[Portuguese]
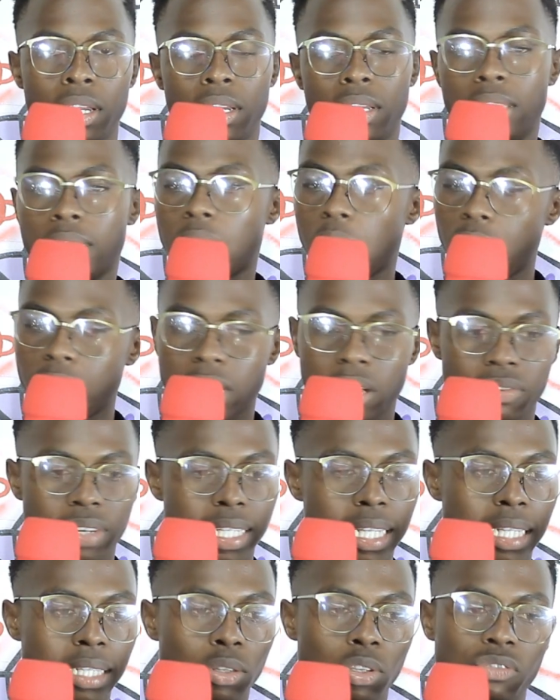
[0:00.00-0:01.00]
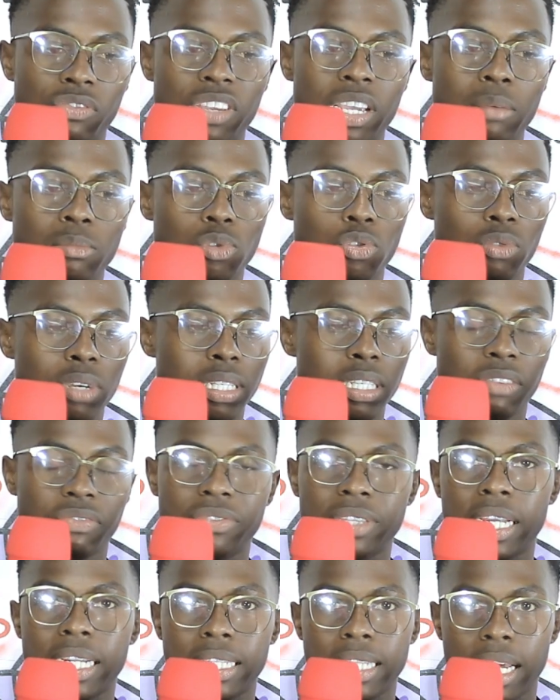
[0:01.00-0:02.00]
Então, na verdade, nós viemos com essa
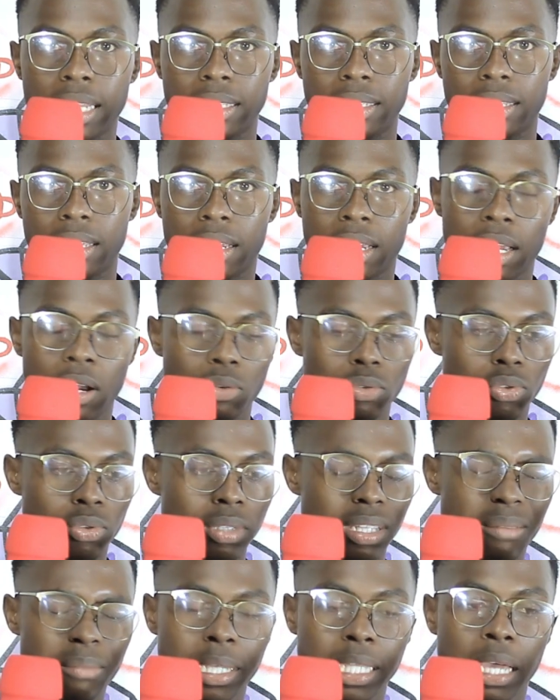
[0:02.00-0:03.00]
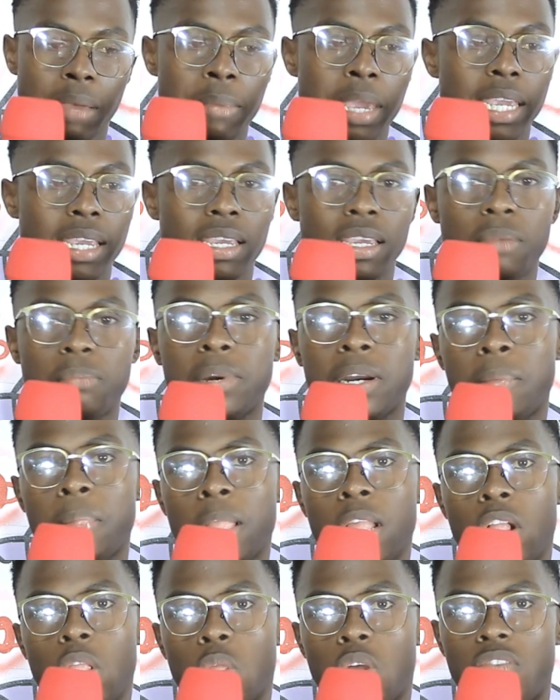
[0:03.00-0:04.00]
finalidade, né? Eu, juntamente a minha equipa,
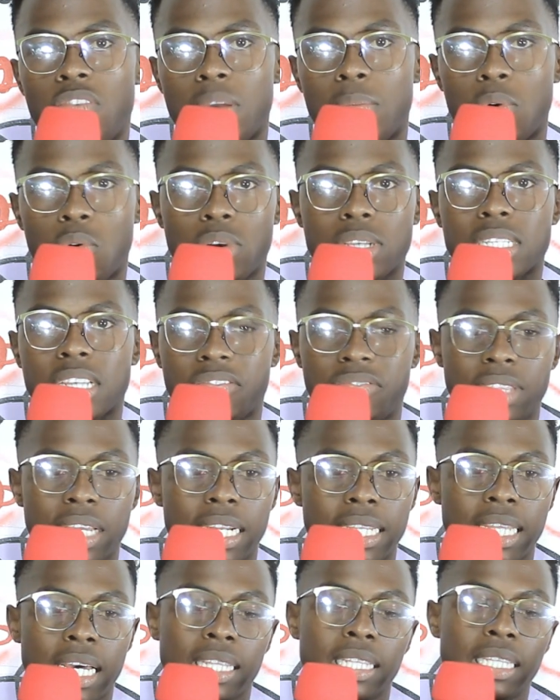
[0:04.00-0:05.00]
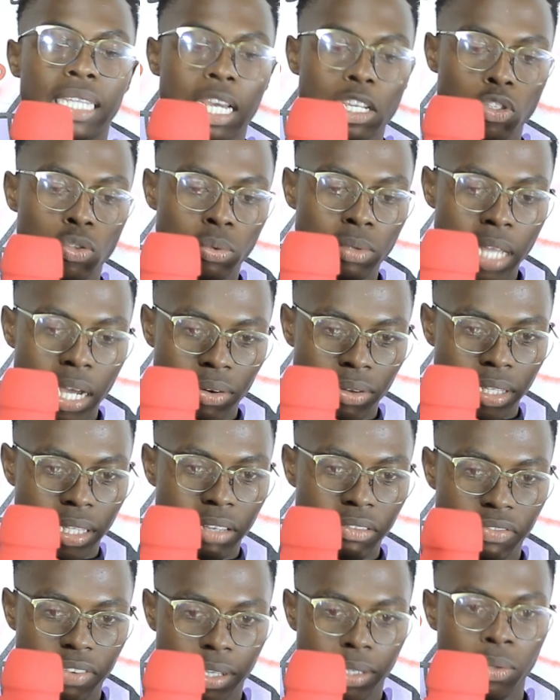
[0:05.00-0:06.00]
nós viemos com essa finalidade de ajudar o
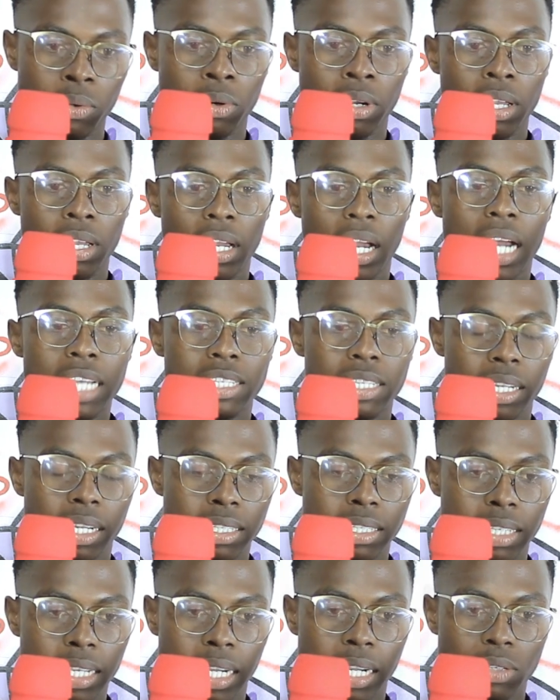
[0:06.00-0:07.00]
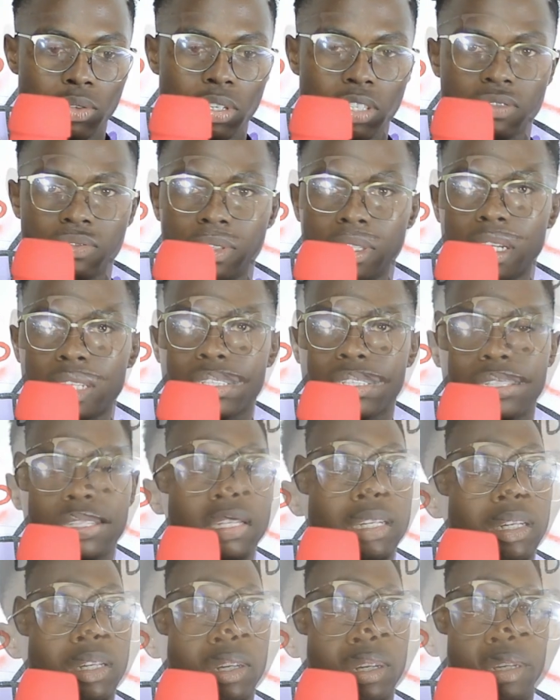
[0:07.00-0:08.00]
indivíduo a gerenciar as suas é, finanças.
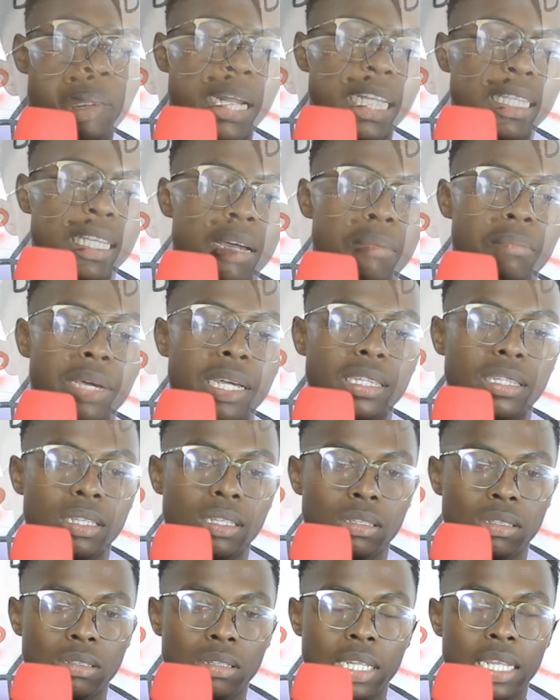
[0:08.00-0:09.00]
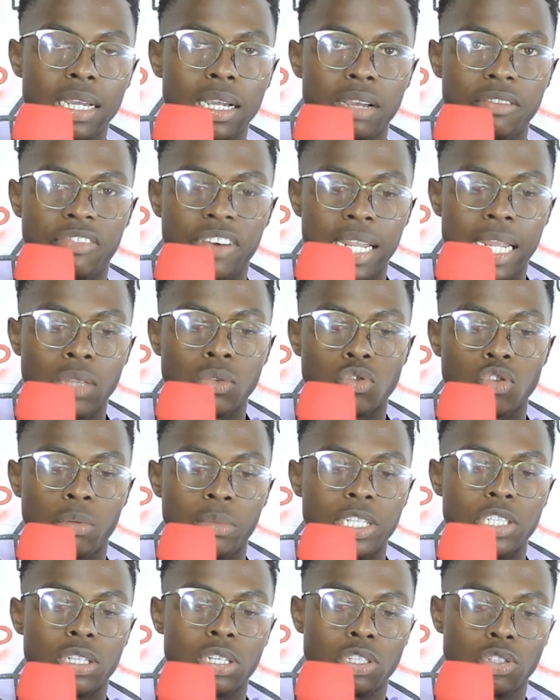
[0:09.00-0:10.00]
E praticamente, falando
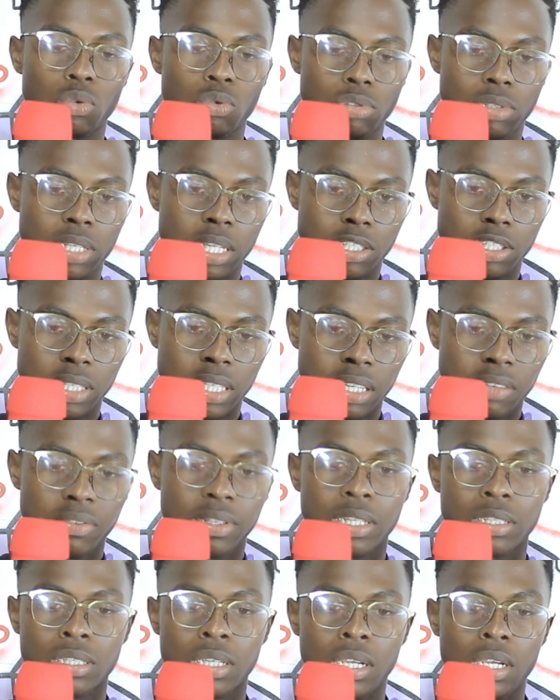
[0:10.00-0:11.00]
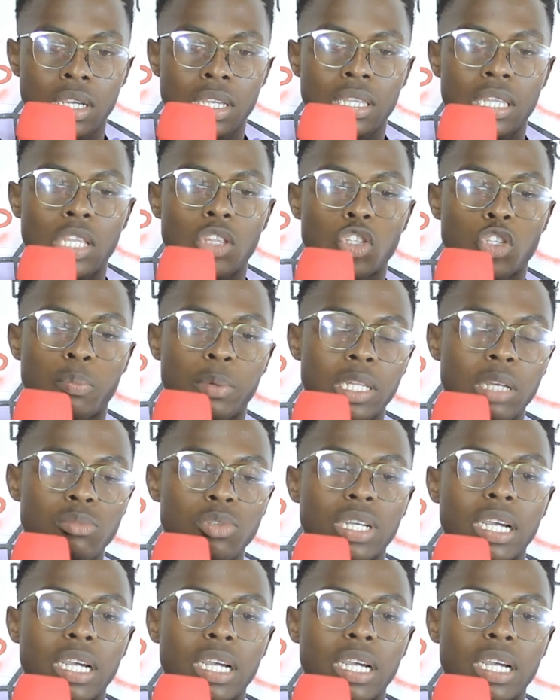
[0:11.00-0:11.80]
sobre as questões das dívidas, uhum. Né, nós podemos